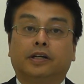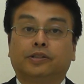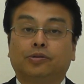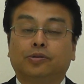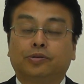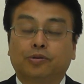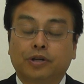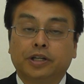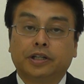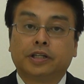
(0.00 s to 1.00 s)
その
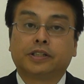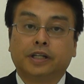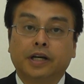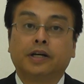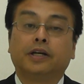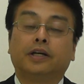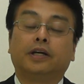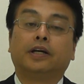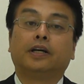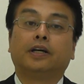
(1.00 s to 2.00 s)
時にですね
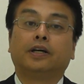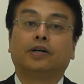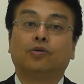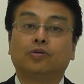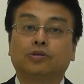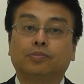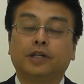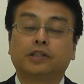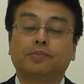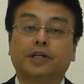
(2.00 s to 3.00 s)
多くの
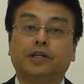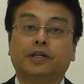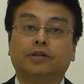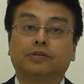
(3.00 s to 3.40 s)
皆様に